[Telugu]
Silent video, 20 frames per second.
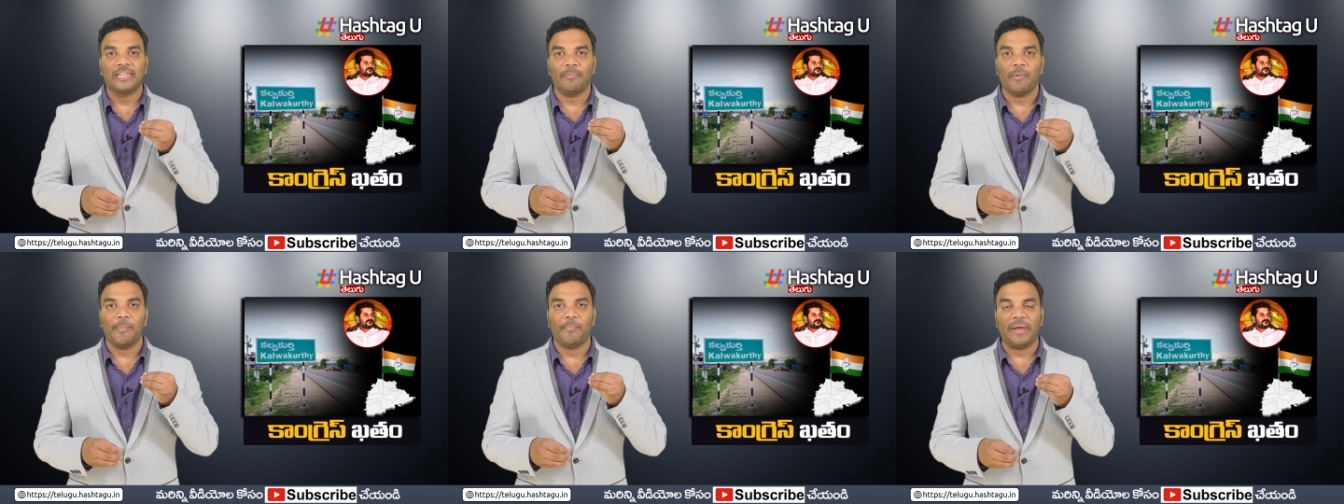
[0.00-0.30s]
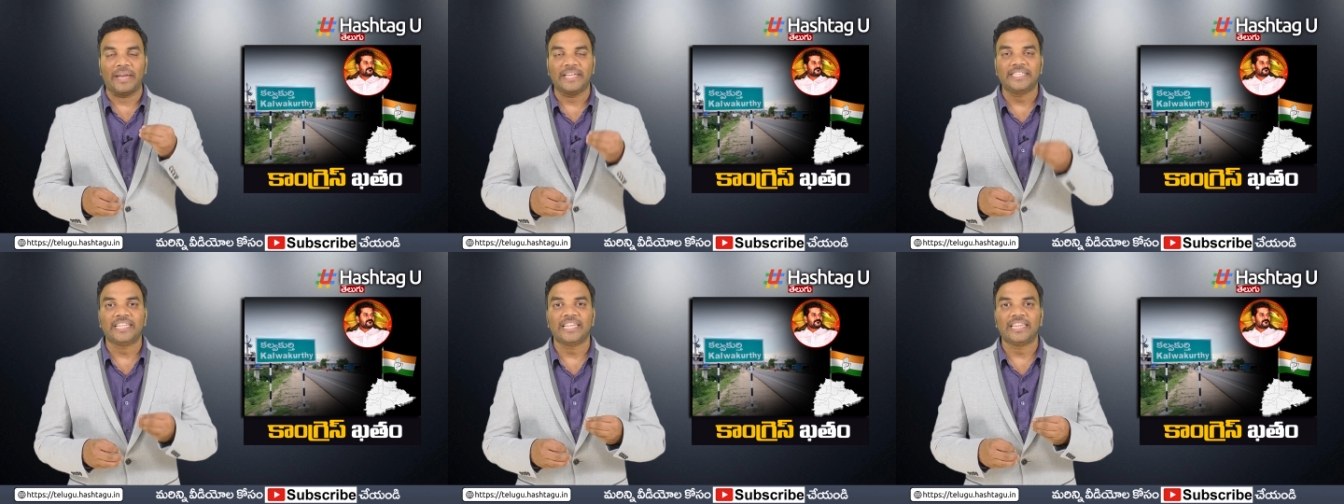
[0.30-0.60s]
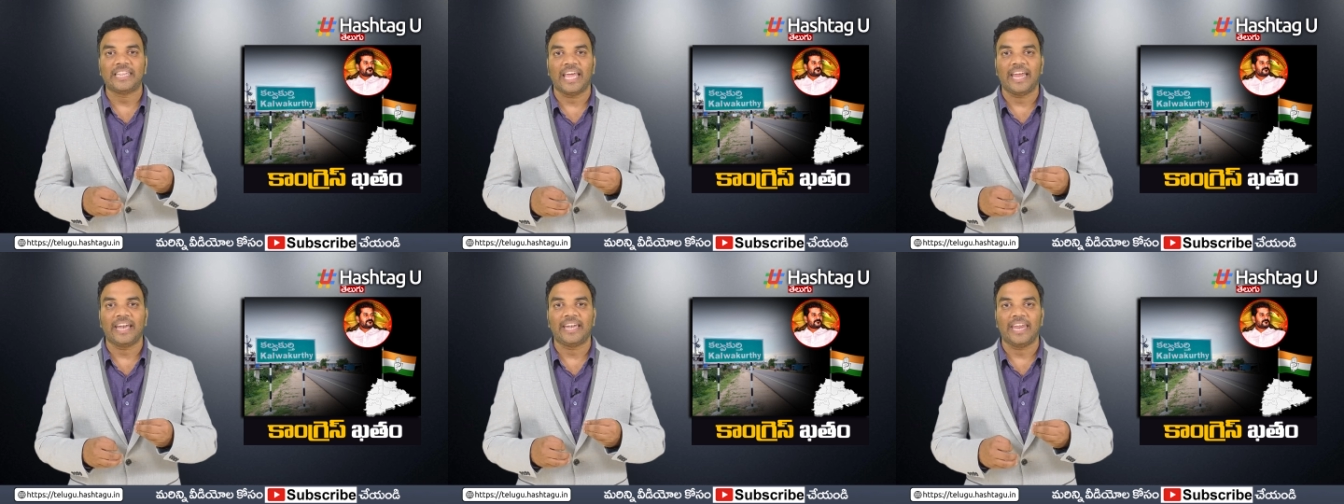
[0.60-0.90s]
తమ
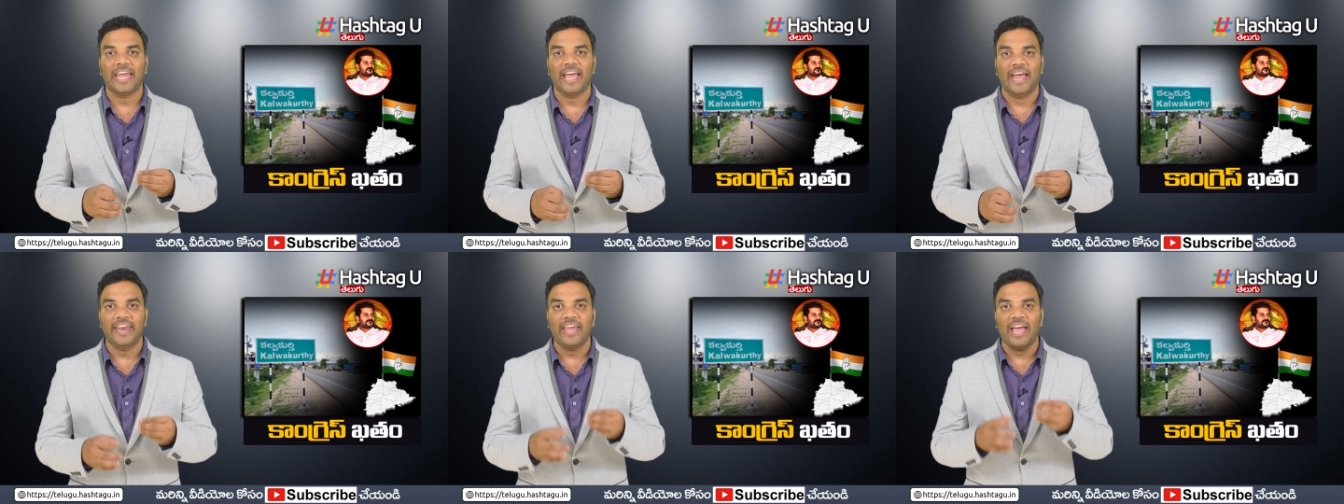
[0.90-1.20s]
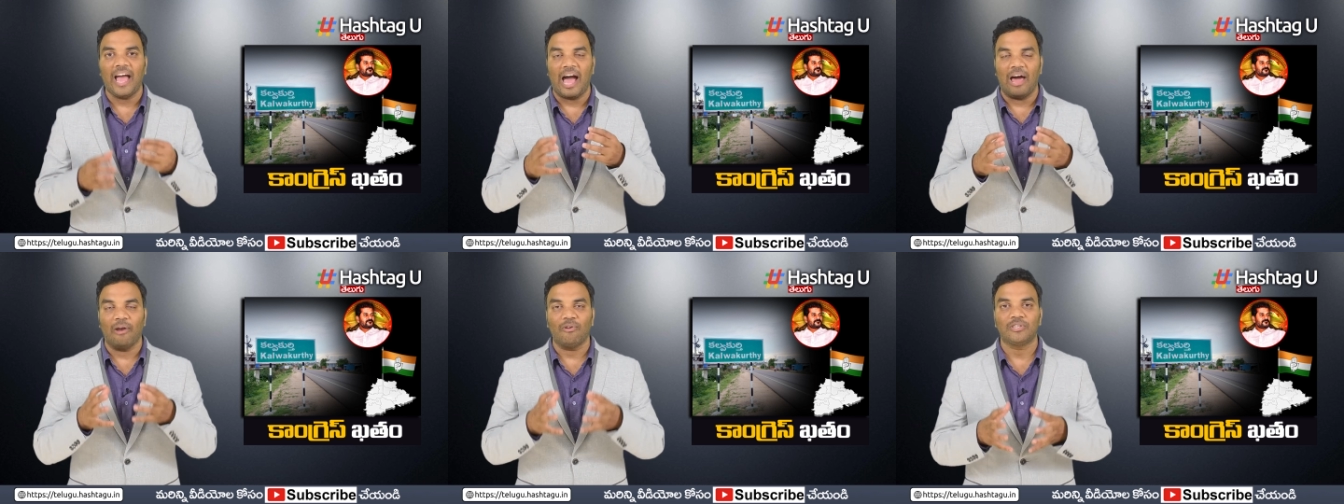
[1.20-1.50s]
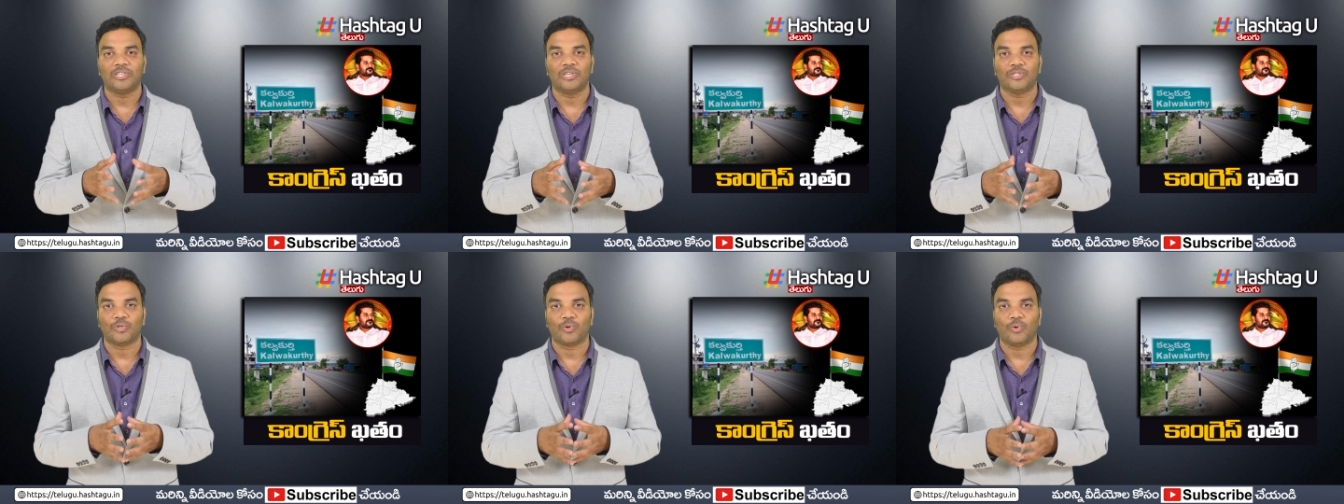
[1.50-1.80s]
పరిస్థితి ఏంటి అని
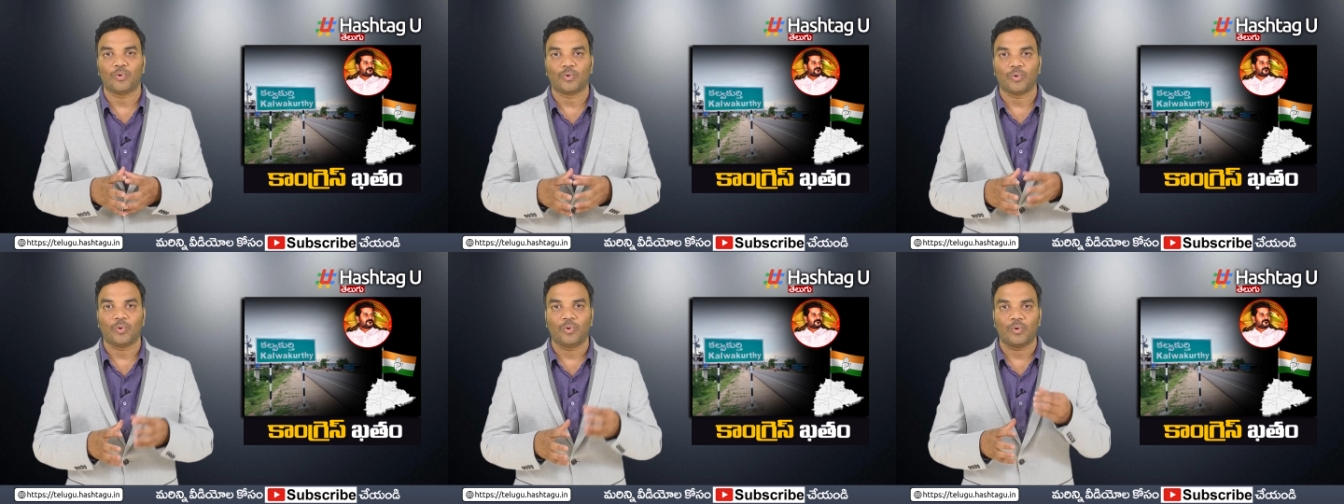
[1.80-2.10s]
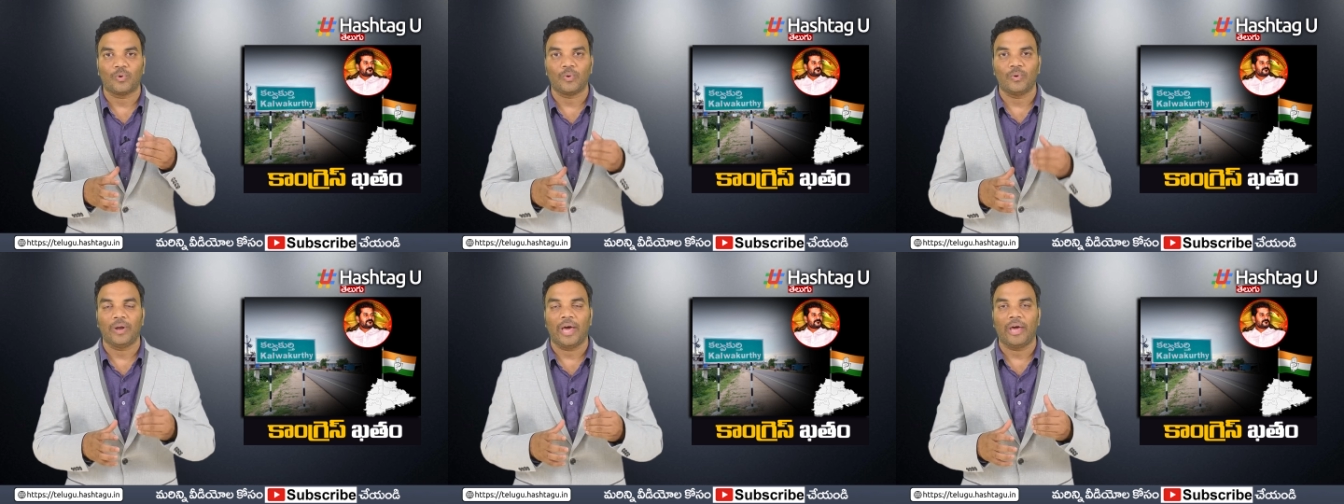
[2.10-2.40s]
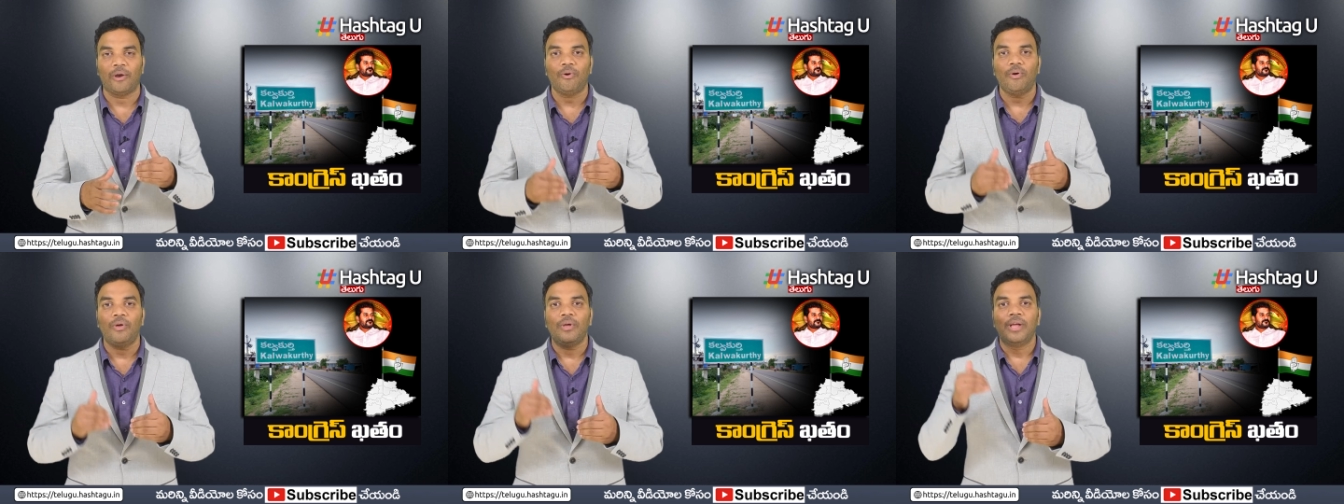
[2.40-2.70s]
ఆలోచించుకుంటూ
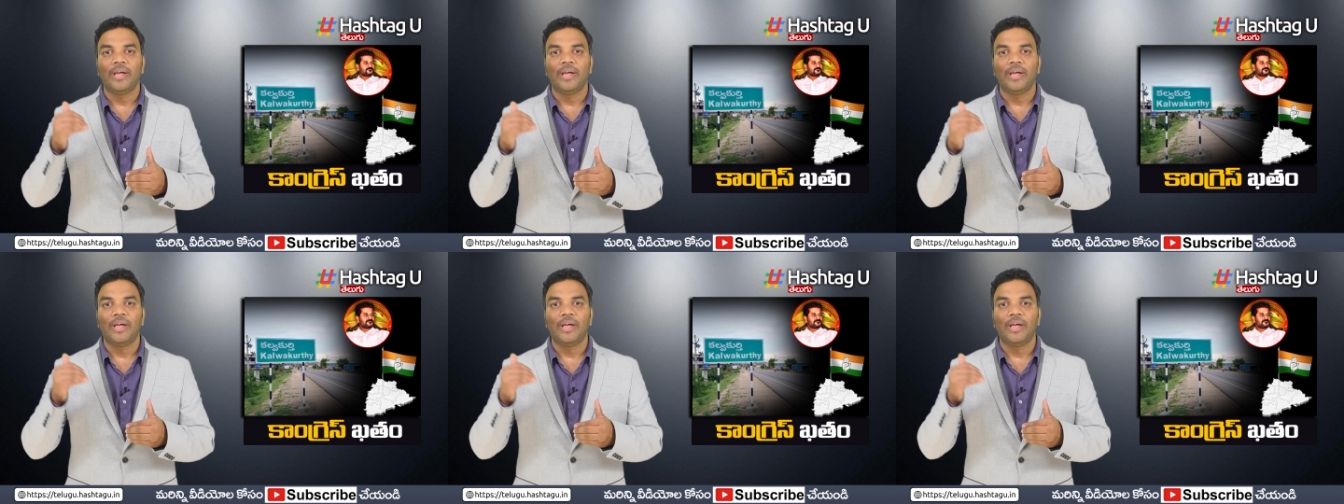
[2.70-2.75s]
ఉంటున్నారు